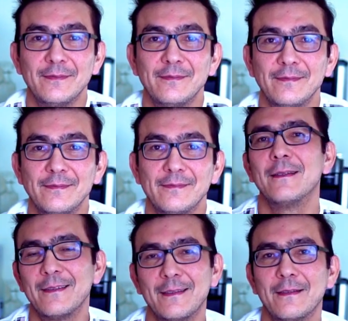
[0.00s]
Просто
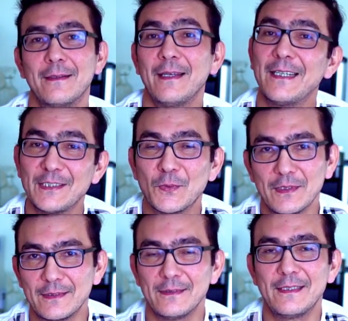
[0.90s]
посмотрев в
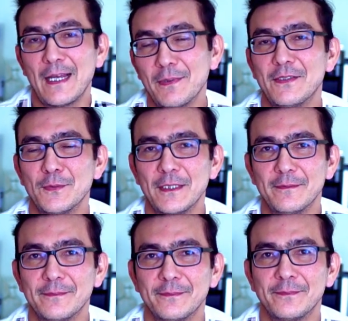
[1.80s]
зеркало,
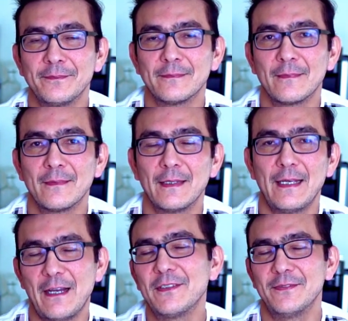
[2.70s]
вы можете
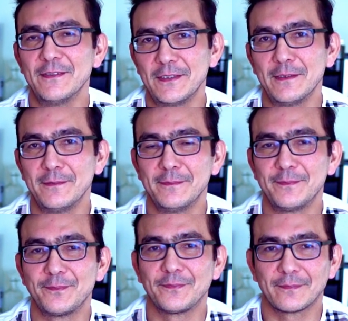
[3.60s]
сразу
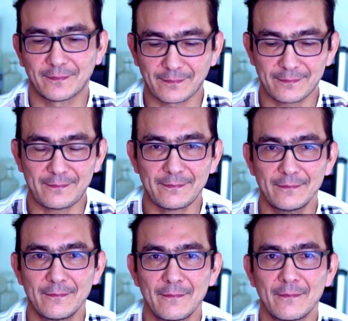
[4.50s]
расстроиться,
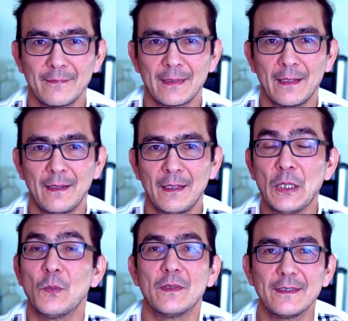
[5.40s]
увидев ваше
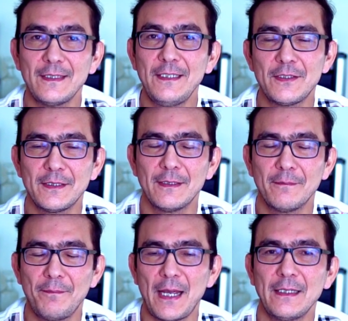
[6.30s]
старое лицо.
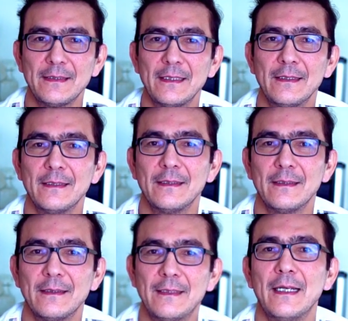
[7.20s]

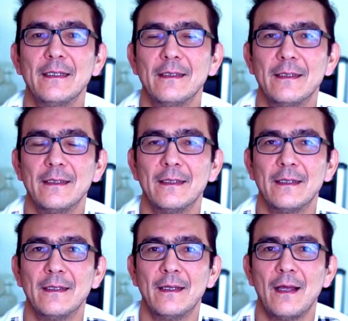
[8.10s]
И
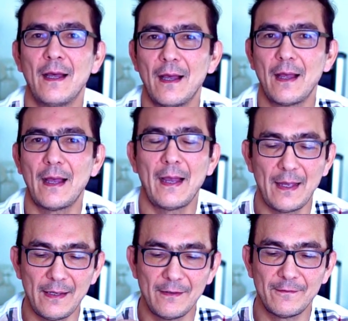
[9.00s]
знаете, это
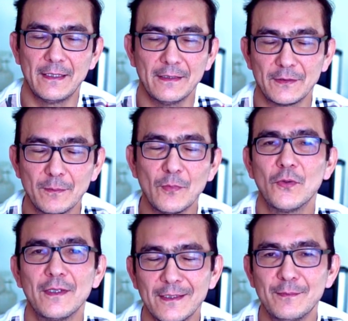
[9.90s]
случилось со мной
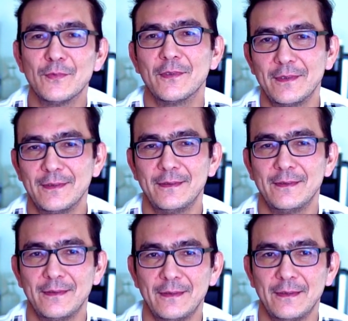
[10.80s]
после
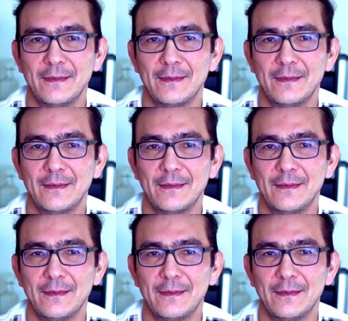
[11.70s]
50.